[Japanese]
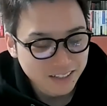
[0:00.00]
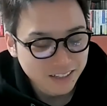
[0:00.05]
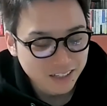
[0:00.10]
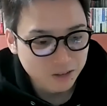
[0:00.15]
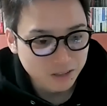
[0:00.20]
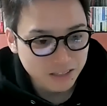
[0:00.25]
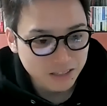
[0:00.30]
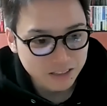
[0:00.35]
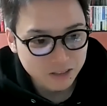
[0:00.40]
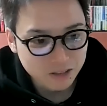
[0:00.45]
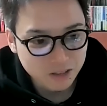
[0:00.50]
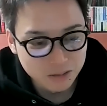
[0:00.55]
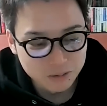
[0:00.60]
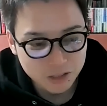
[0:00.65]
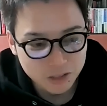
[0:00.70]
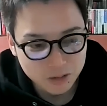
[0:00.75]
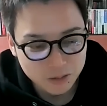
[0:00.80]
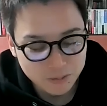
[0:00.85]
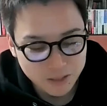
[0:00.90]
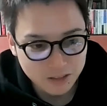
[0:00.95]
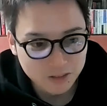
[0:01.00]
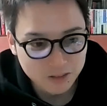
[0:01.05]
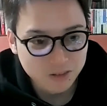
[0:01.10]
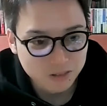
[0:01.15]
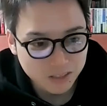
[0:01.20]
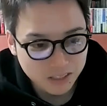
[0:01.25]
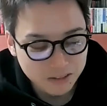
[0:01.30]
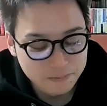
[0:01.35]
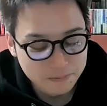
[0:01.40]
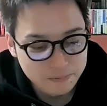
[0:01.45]
あとは GitHub
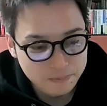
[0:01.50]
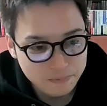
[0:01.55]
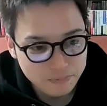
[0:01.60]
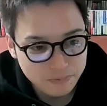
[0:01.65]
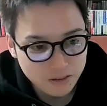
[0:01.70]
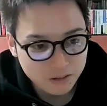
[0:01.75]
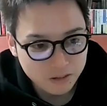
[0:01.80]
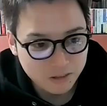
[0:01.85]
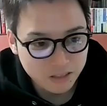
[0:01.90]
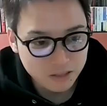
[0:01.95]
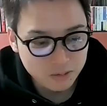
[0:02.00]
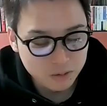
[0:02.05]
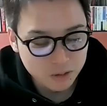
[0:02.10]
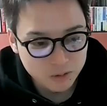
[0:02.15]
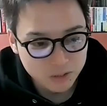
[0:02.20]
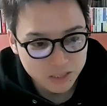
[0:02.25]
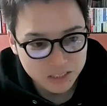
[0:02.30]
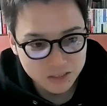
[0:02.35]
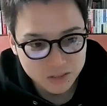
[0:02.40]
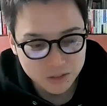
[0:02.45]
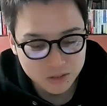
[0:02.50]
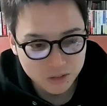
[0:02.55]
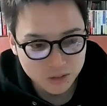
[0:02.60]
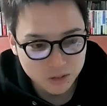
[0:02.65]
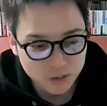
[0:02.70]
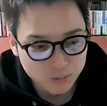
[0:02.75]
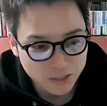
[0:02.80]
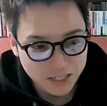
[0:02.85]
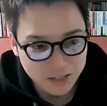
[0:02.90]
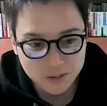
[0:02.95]
コーパイロットとか、他にも Windows
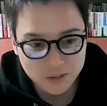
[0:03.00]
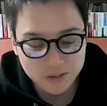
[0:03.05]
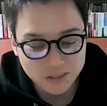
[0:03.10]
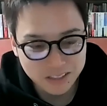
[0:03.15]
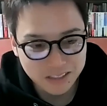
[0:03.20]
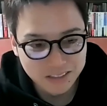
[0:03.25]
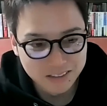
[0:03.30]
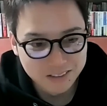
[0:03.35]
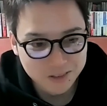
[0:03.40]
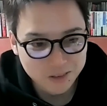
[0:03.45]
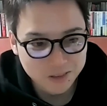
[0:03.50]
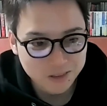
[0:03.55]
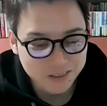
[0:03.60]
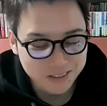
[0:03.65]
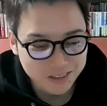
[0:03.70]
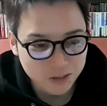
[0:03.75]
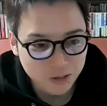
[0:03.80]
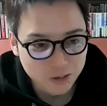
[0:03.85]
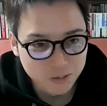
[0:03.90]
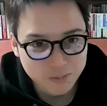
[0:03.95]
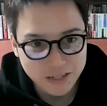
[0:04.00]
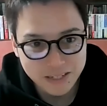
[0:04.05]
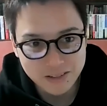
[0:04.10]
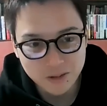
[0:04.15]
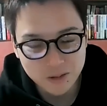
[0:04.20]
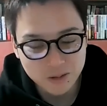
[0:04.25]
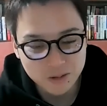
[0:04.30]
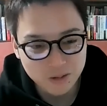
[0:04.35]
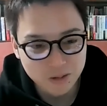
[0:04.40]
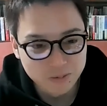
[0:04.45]
コーパイロットとか、本当に
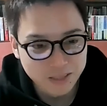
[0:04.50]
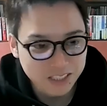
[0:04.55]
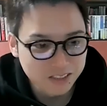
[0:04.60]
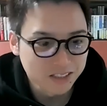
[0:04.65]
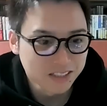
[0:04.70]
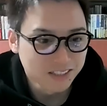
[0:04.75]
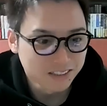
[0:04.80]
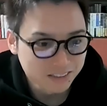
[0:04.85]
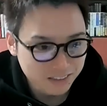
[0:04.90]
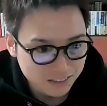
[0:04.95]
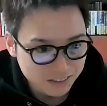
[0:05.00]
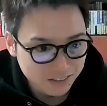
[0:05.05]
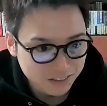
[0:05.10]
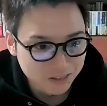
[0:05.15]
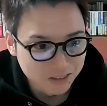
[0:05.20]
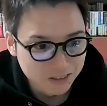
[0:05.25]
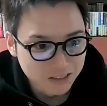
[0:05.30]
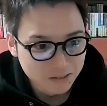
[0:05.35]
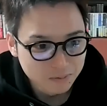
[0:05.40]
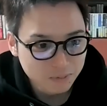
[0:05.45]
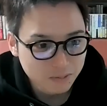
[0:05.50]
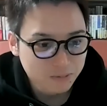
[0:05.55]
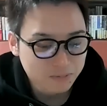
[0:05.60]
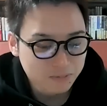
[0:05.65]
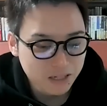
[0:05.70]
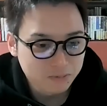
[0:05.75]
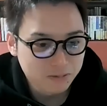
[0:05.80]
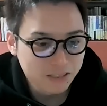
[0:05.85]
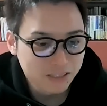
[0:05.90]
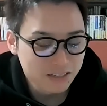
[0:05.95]
コーパイロット祭りなんですけど、まあ
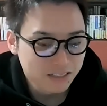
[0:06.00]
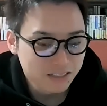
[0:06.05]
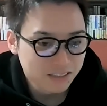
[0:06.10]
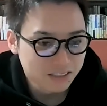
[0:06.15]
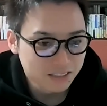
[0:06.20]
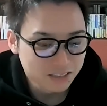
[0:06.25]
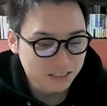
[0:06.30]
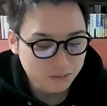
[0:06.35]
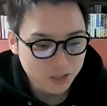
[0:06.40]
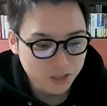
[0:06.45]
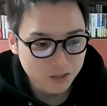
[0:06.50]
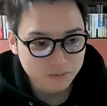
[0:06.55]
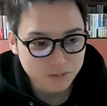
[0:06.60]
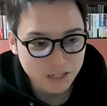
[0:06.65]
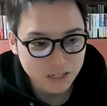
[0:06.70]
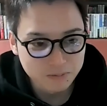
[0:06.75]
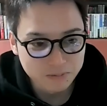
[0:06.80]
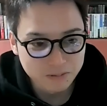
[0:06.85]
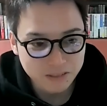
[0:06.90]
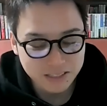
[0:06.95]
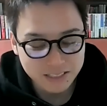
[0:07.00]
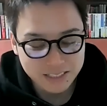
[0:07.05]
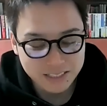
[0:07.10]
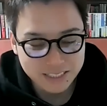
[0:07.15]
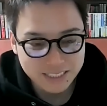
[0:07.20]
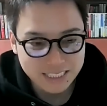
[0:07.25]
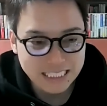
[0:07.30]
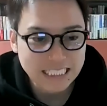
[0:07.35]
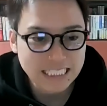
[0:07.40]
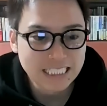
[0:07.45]
パープレキシティにも
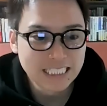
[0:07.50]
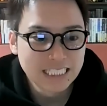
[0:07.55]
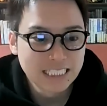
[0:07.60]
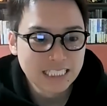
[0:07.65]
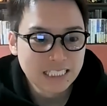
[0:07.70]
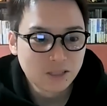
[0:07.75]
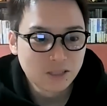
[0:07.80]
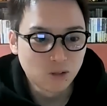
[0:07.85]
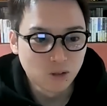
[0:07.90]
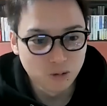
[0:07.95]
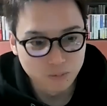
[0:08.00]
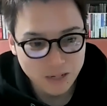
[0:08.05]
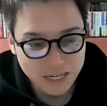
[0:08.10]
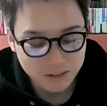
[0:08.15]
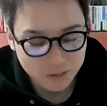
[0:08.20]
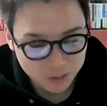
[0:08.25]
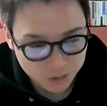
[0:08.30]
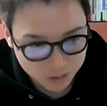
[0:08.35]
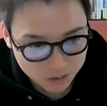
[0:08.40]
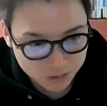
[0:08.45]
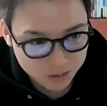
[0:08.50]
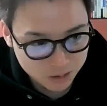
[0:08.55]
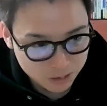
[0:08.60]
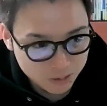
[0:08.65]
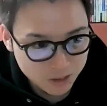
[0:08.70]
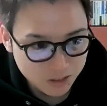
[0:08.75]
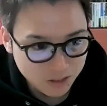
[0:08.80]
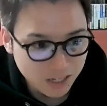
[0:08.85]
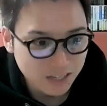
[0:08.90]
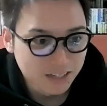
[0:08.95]
パープレキシティコーパイロットとい
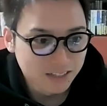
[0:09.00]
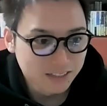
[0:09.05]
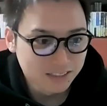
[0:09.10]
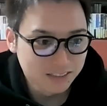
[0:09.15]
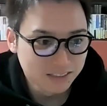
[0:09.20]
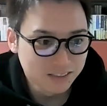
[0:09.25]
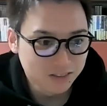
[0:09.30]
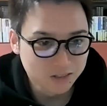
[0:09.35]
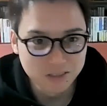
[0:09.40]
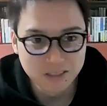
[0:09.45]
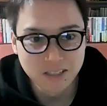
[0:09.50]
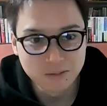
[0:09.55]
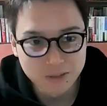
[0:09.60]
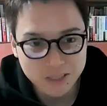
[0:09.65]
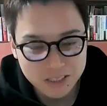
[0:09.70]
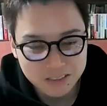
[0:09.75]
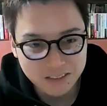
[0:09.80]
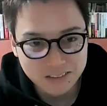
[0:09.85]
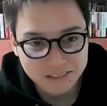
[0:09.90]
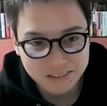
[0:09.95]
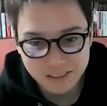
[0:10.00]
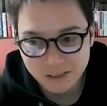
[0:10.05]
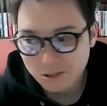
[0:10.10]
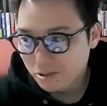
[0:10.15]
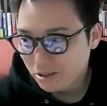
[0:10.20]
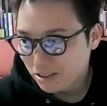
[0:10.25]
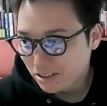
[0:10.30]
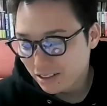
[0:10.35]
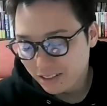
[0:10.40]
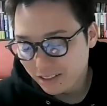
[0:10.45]
うものが実装されました。で、
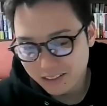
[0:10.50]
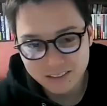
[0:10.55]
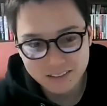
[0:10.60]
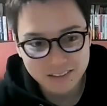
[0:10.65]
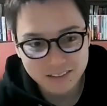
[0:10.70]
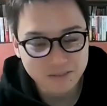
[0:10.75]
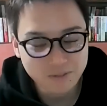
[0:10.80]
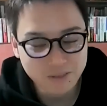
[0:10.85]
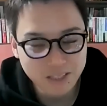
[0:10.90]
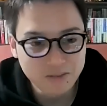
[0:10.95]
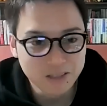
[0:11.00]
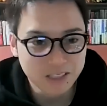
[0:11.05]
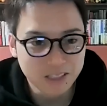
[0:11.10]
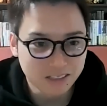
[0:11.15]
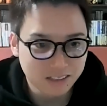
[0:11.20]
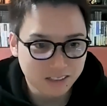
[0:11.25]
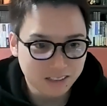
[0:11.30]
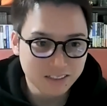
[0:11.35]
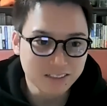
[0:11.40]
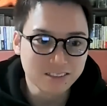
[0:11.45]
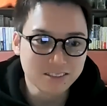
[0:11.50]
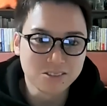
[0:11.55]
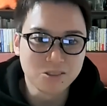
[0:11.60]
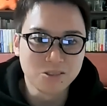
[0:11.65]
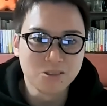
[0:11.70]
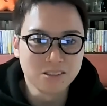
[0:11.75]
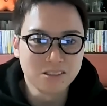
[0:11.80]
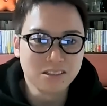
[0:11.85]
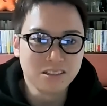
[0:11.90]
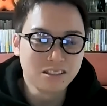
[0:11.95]
これがね、見てみたらかなりす
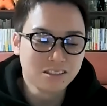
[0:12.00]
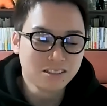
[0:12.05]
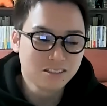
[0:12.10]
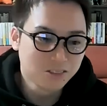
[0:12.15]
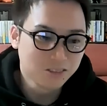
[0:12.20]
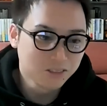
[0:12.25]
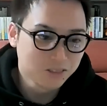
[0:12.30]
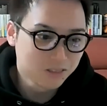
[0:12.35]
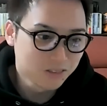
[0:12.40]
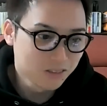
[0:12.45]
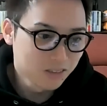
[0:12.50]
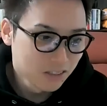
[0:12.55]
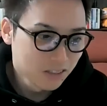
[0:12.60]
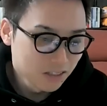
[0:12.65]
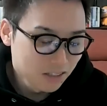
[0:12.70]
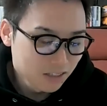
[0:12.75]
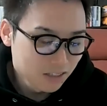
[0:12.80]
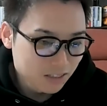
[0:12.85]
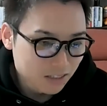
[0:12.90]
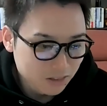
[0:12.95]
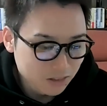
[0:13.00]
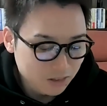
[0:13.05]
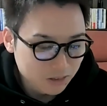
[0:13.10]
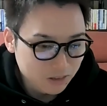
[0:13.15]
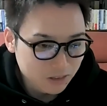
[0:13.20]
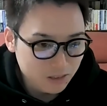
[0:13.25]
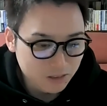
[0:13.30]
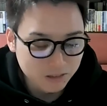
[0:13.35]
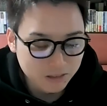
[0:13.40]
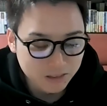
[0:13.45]
ごいので、それをあ
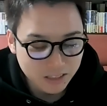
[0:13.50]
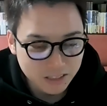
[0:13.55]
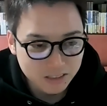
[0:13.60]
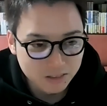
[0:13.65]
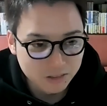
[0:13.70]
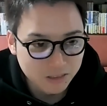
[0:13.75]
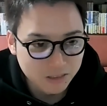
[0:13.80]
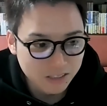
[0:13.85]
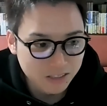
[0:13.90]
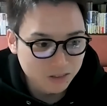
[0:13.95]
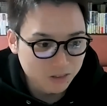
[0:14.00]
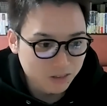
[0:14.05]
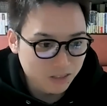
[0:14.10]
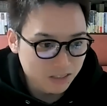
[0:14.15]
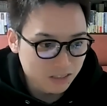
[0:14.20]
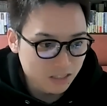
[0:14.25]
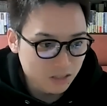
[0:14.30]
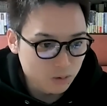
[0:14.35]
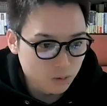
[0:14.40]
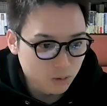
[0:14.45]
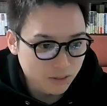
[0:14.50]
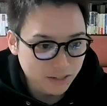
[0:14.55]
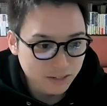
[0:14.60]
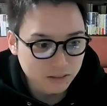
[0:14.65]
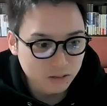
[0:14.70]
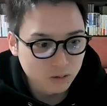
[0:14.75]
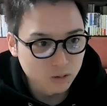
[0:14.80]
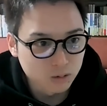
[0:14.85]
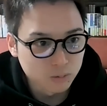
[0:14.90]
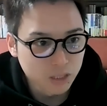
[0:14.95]
の、今日ね、動画で紹介していこうか
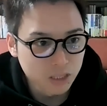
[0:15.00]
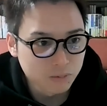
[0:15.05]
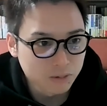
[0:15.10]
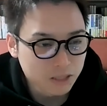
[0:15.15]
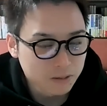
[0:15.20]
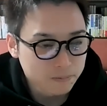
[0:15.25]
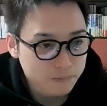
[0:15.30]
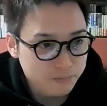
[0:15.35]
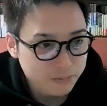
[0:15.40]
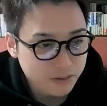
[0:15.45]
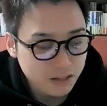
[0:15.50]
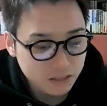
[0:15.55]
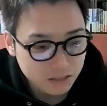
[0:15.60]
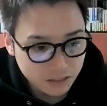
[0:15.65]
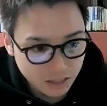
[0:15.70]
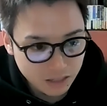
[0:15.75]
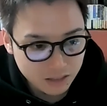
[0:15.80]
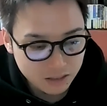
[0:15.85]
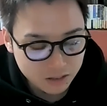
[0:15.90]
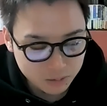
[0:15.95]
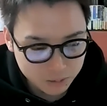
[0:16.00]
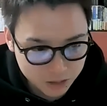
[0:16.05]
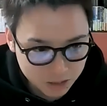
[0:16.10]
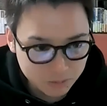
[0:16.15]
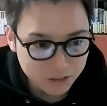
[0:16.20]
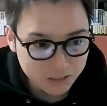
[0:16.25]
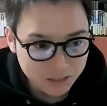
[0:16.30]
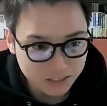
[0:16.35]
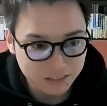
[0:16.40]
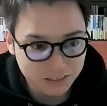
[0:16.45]
なと思います。で、そも
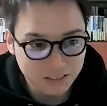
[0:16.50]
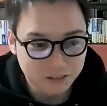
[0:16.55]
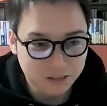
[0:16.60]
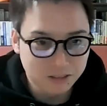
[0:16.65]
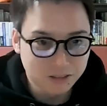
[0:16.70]
そもですけ